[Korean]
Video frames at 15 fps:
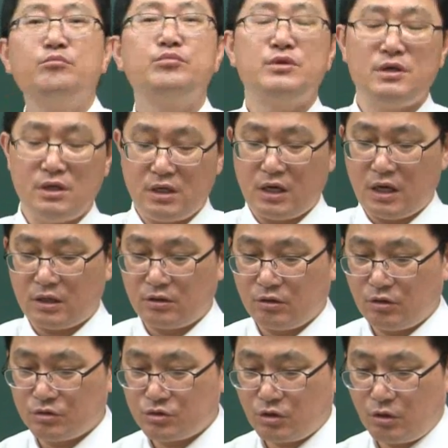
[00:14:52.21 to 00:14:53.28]

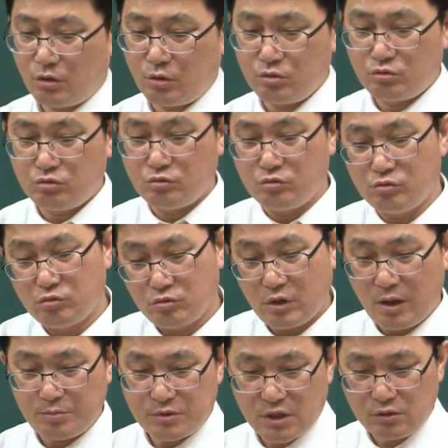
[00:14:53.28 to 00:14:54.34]
비례하는 거죠. 어이구,
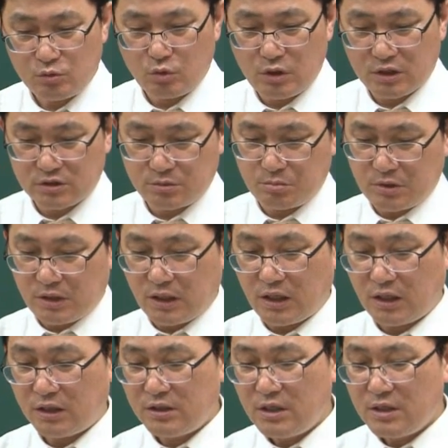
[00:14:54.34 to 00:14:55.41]
깜짝 놀랐습니다.